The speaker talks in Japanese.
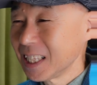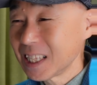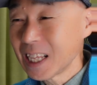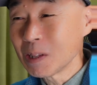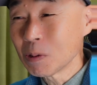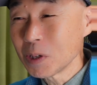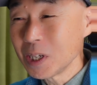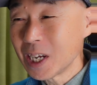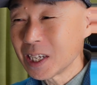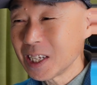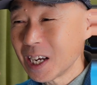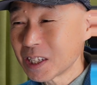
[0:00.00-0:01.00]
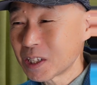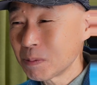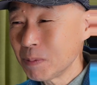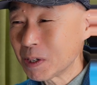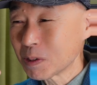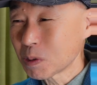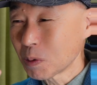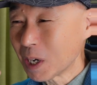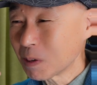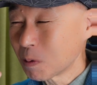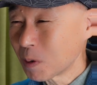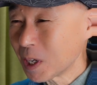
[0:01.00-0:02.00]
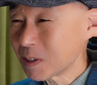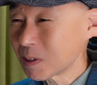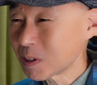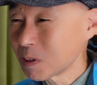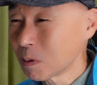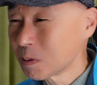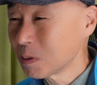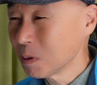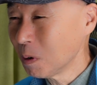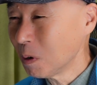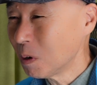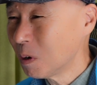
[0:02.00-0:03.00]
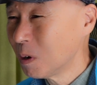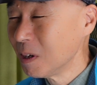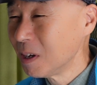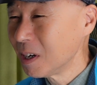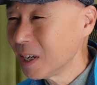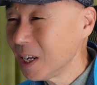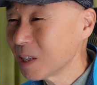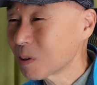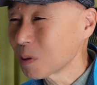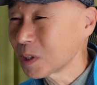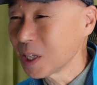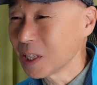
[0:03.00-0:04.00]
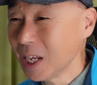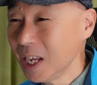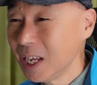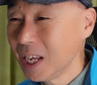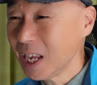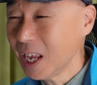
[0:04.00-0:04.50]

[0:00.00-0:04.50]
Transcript: 手のひらに集める空コレクションの例としてね、